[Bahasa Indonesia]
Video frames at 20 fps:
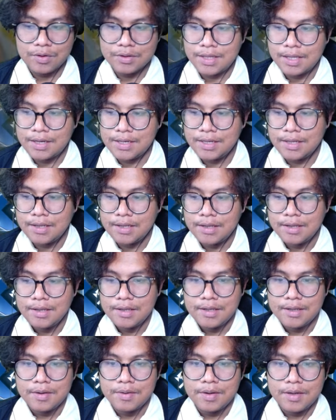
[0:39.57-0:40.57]
tadi
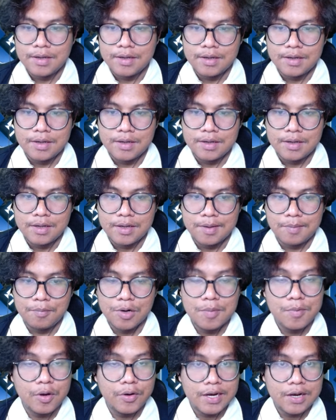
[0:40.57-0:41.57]
uh,
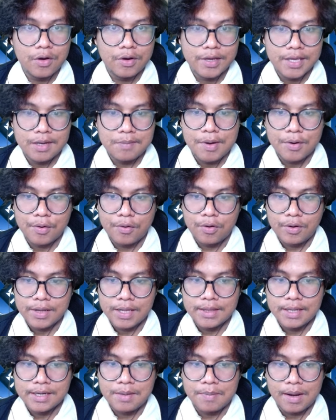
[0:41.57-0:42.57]
belum login login baru
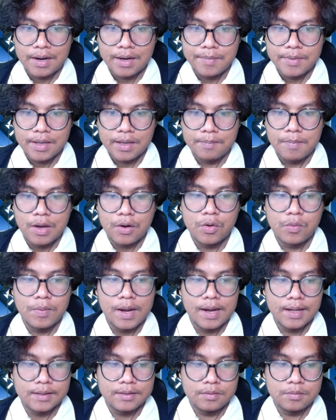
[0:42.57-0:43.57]
login tadi malam ya baru
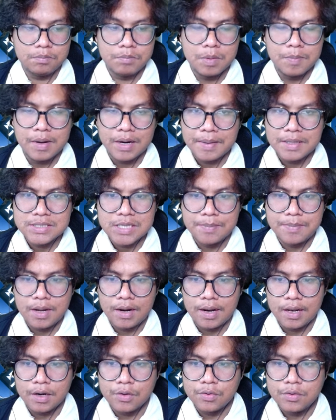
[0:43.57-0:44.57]
banget beberapa jam
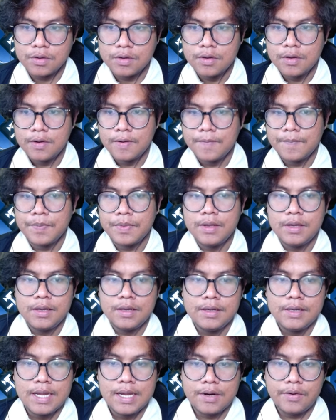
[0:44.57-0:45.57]
yang lalu
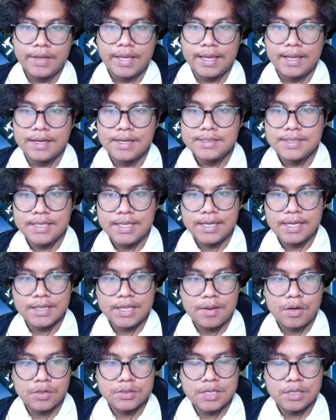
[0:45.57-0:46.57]
dan oke, okay, di sini
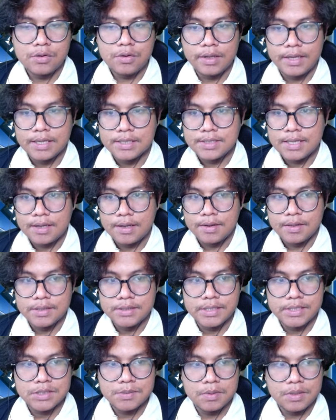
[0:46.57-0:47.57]
kita harus lihat dulu ya guys ya. Di
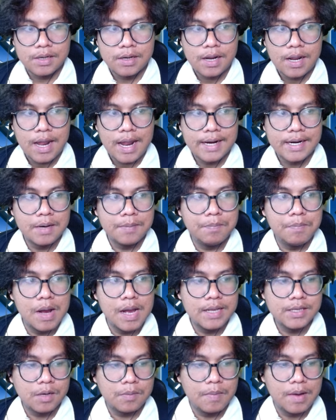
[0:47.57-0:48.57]
sini sebenarnya ada
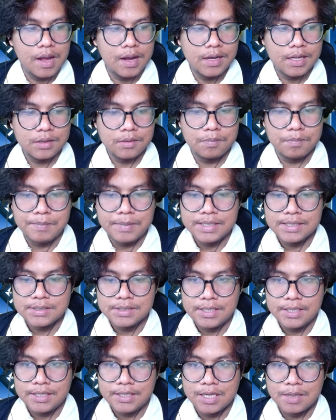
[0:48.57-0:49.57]
banyak banget
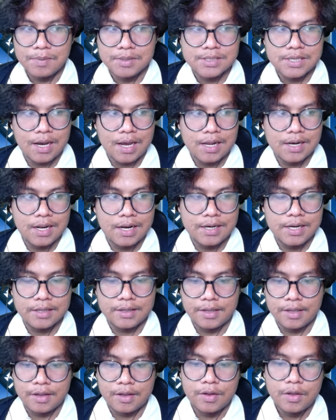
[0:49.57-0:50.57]
misi yang bisa kalian
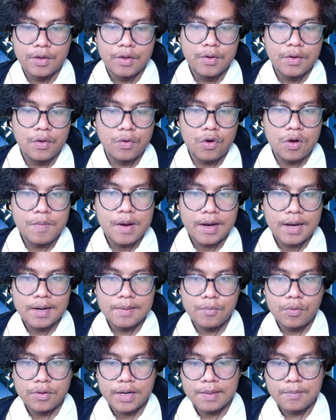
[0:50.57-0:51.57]
lihat ya. Gue
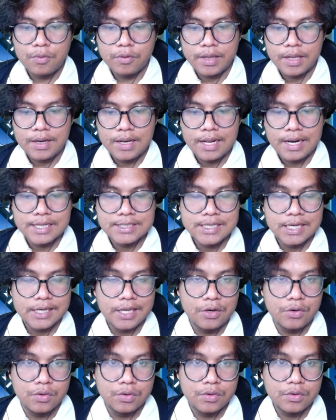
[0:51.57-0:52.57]
bakal mulai mungkin dari
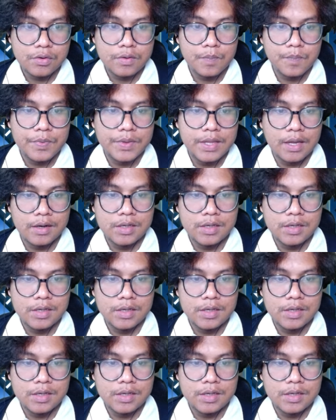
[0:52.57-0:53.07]
check-in dulu yang